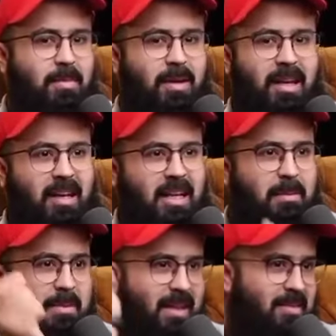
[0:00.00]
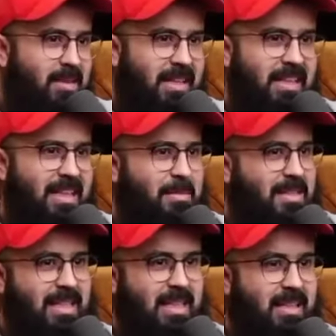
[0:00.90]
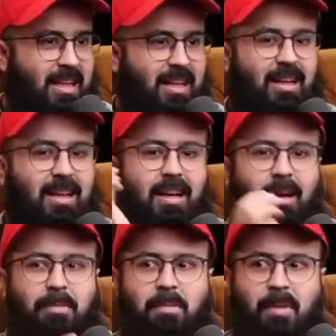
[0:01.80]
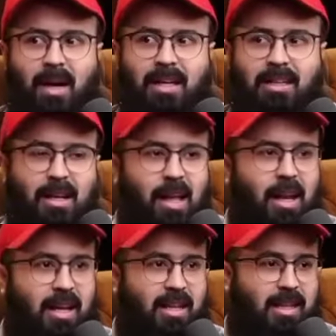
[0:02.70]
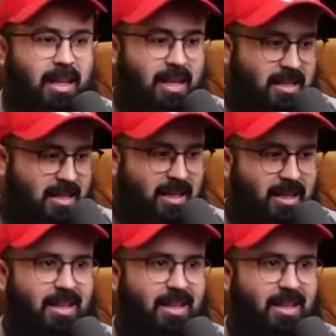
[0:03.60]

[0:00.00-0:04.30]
पहले गरीब था फकीर था मिस्कीन था अभी माल इतना अल्लाह ने दिया इस